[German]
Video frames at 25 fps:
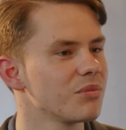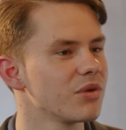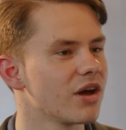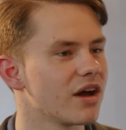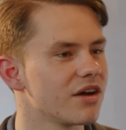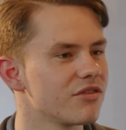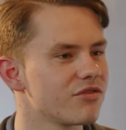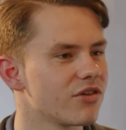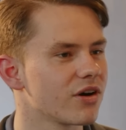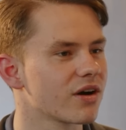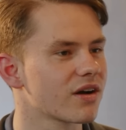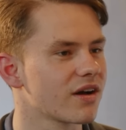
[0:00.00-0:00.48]
ja
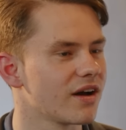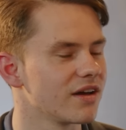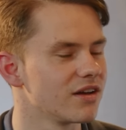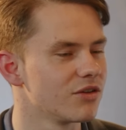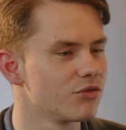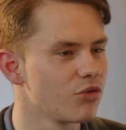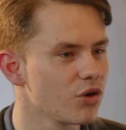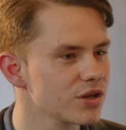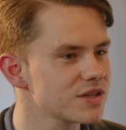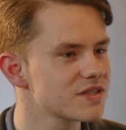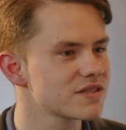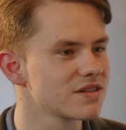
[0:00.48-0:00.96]
einfach keine
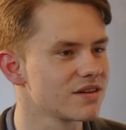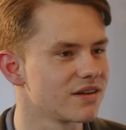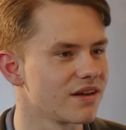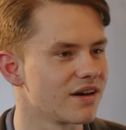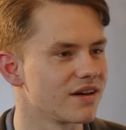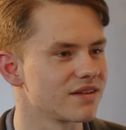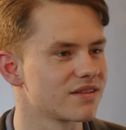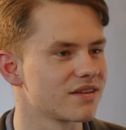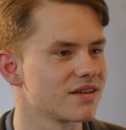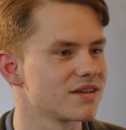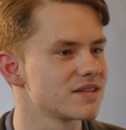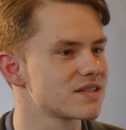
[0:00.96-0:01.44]
Wurzeln
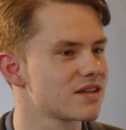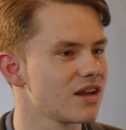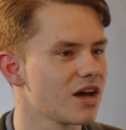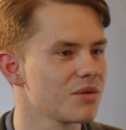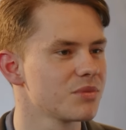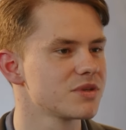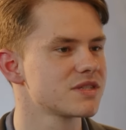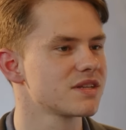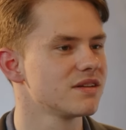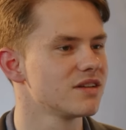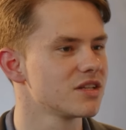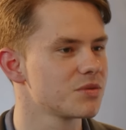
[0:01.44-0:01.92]
hat. Der Islam
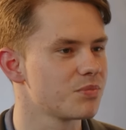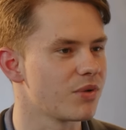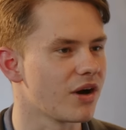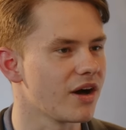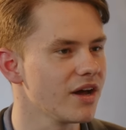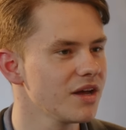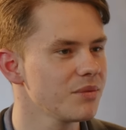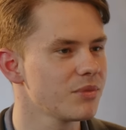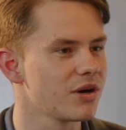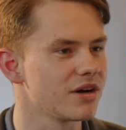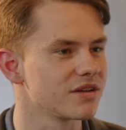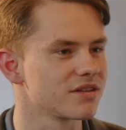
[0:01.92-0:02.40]
ist ja nicht
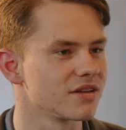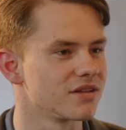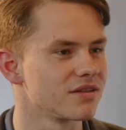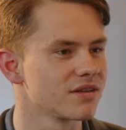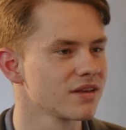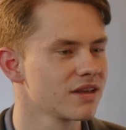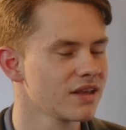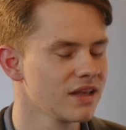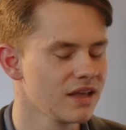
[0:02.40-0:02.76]
beheimatet.